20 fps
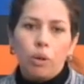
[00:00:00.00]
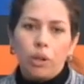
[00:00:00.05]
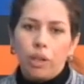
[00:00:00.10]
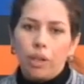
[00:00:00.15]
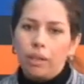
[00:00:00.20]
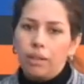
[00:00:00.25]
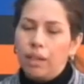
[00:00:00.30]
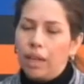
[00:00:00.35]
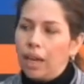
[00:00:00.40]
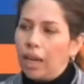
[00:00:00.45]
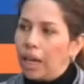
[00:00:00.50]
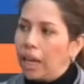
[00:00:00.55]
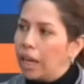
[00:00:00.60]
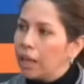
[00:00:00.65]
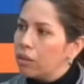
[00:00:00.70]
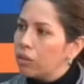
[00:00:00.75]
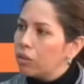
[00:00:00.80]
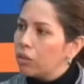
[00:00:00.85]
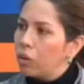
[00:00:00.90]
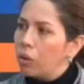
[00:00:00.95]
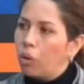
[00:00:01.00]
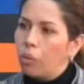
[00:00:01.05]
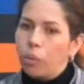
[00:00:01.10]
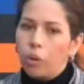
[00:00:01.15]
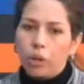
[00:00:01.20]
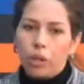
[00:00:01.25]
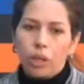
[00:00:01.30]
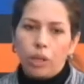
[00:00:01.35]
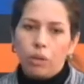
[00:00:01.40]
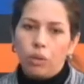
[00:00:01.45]
porque esté lento,
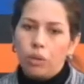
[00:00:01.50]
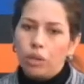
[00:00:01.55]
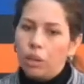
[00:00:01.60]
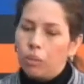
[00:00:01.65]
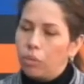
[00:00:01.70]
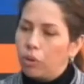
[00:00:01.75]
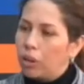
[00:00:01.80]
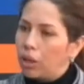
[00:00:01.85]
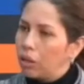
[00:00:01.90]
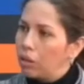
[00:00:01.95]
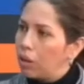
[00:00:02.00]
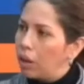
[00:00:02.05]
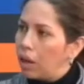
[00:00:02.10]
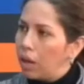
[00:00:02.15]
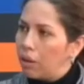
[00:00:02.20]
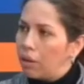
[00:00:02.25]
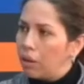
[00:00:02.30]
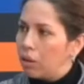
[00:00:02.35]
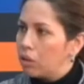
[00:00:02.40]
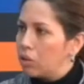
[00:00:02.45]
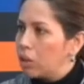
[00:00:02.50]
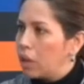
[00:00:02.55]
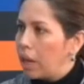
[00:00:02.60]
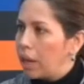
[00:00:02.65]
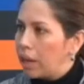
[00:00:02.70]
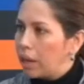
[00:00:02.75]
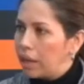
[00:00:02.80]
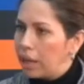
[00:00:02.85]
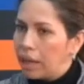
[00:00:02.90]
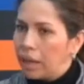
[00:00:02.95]
porque no estemos dando la
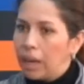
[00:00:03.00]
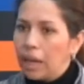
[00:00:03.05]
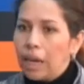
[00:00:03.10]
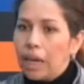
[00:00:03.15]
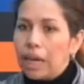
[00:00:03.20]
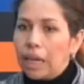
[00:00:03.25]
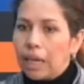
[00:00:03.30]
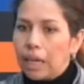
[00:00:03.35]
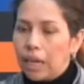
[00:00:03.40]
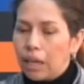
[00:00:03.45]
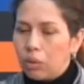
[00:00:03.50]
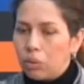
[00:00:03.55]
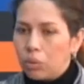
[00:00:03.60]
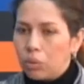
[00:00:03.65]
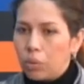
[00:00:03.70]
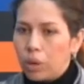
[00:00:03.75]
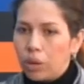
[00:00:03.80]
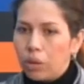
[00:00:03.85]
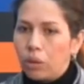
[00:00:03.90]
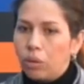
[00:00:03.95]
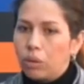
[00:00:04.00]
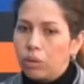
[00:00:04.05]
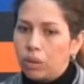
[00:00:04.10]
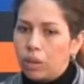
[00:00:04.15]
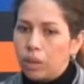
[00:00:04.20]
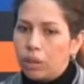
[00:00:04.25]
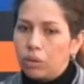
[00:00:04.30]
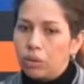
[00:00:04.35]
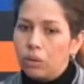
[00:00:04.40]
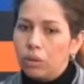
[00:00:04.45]
velocidad que, el usuario
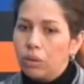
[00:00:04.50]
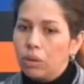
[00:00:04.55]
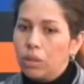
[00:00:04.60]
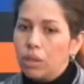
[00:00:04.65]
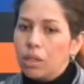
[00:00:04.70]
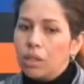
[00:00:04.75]
contrató,